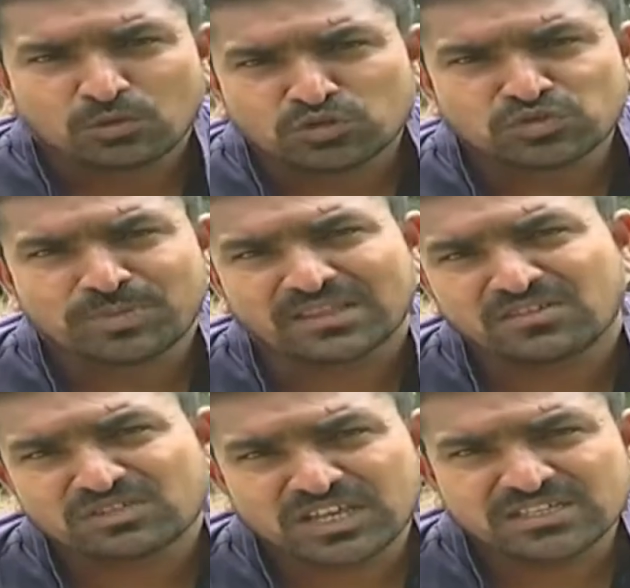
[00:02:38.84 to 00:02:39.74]
కొంచెం
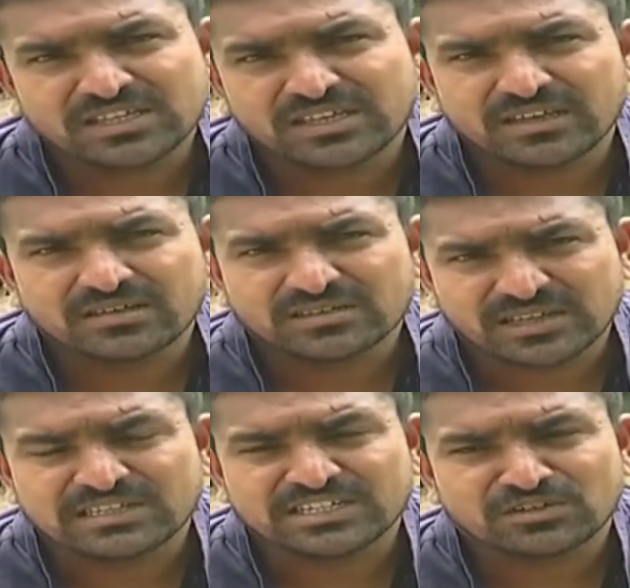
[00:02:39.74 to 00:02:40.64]
పెద్దవి చేసి
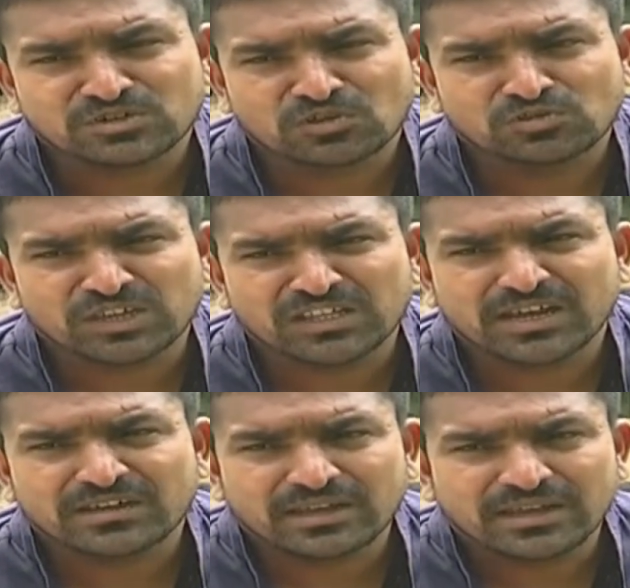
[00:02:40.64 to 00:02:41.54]
సేల్ చేయడం జరుగుతుంది
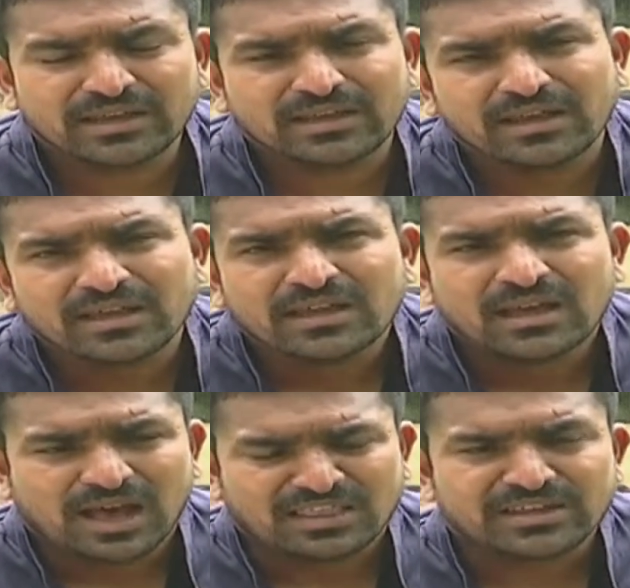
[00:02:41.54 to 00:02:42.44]
ఎందుకంటే
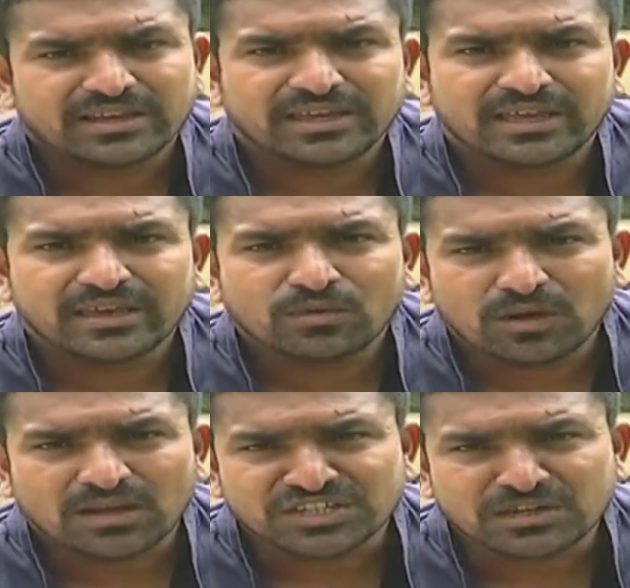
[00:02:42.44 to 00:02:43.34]
అందరికీ
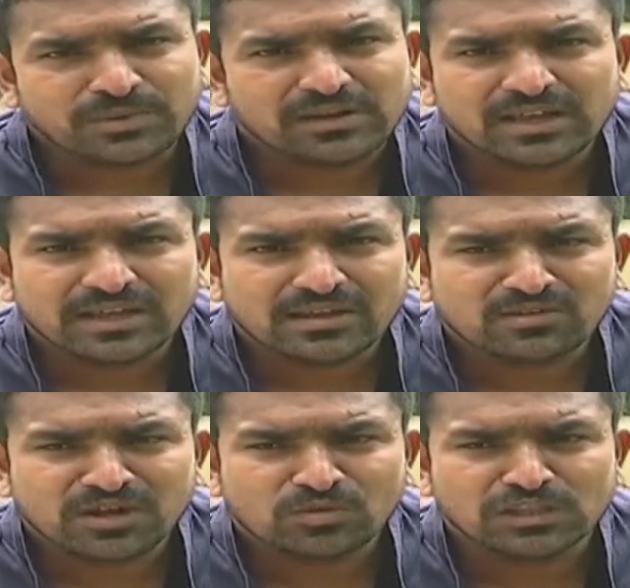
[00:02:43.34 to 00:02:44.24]
చిన్నపిల్లలే
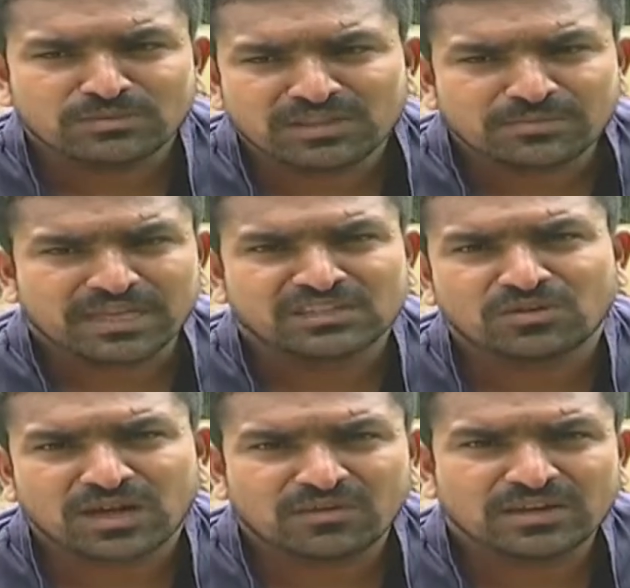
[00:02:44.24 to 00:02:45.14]
కాకుండా కొంతమంది
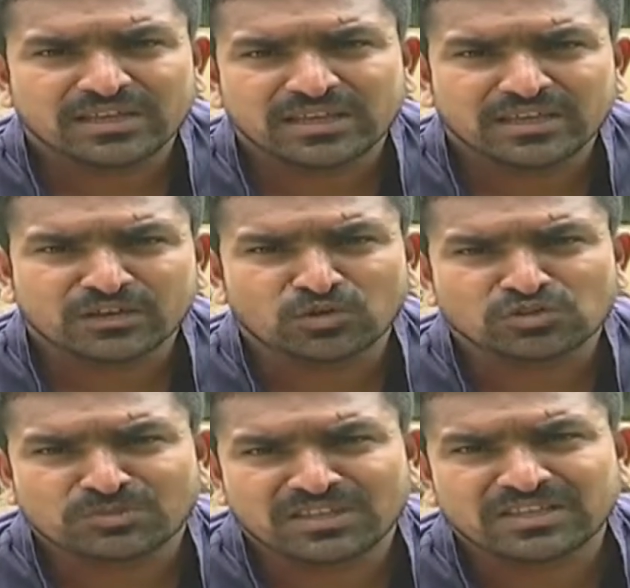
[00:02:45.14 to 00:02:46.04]
పెద్దవి కావాలి
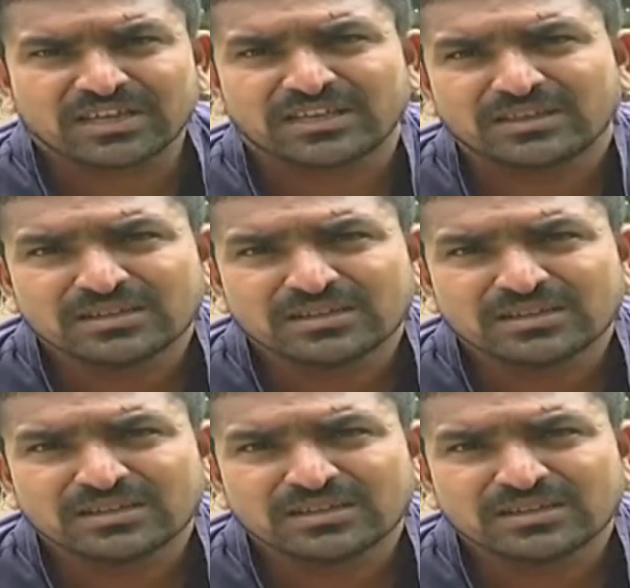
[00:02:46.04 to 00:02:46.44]
ఇంకొంతమందికి